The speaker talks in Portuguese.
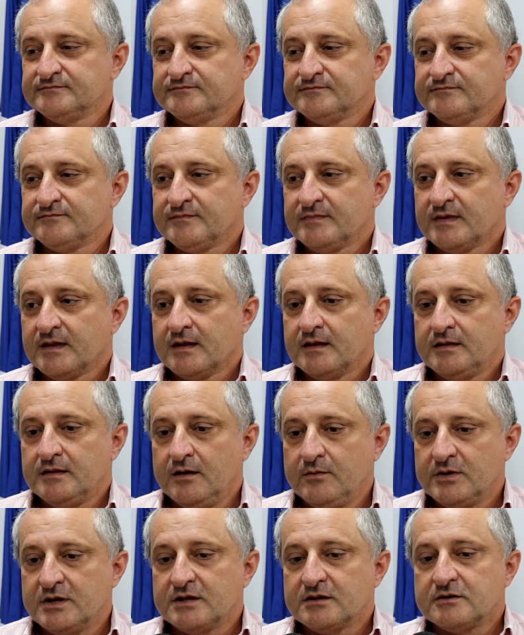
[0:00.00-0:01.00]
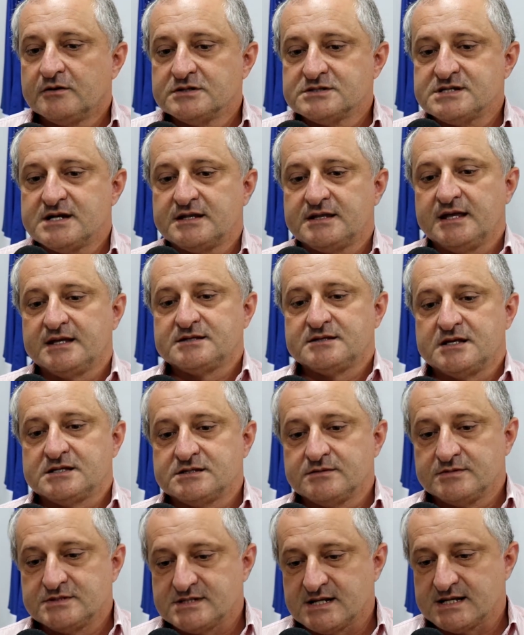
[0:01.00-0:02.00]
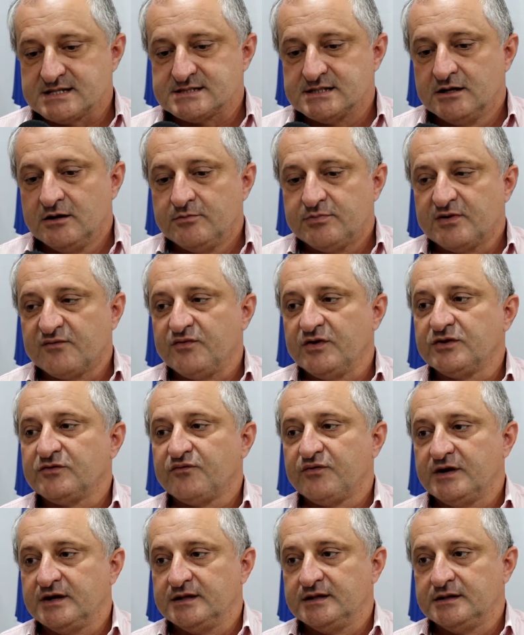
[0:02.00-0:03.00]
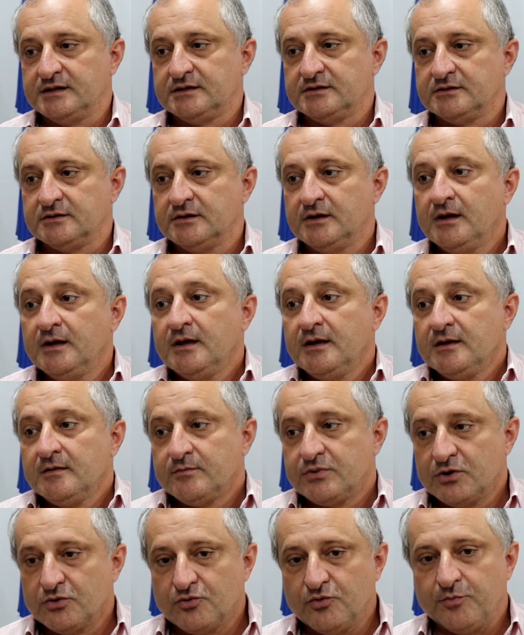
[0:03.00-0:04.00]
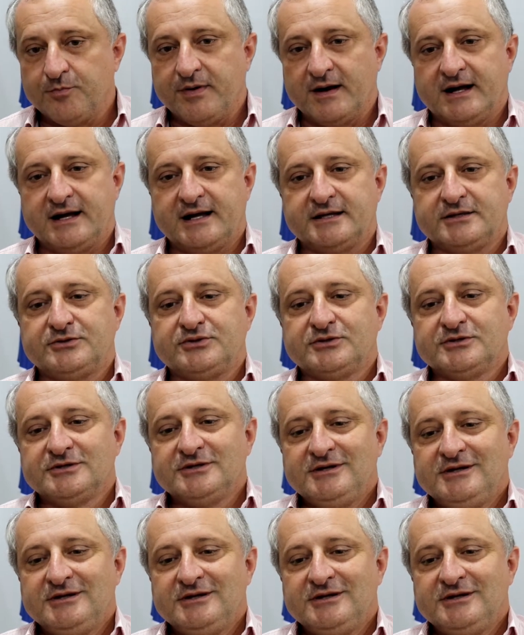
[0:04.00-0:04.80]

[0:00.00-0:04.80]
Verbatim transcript: junto. Não, Miranda, com certeza, nossa administração, o prefeito Fernando, preocupado,